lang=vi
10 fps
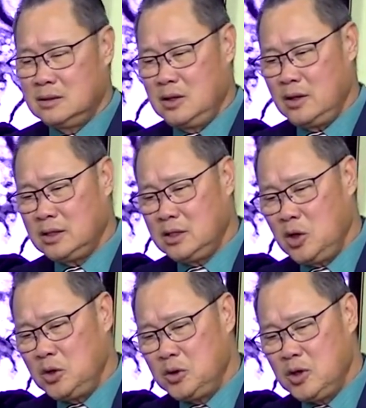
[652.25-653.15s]
nói tới nói
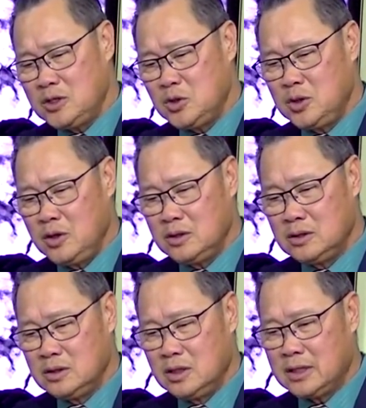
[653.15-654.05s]
lui nói xuôi nói
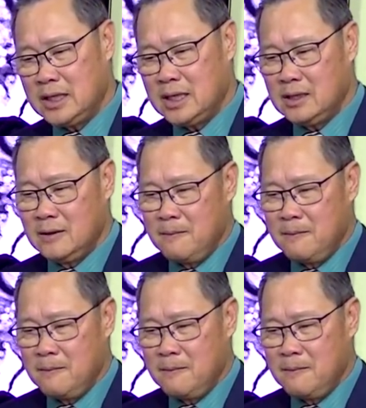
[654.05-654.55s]
ngược thì cái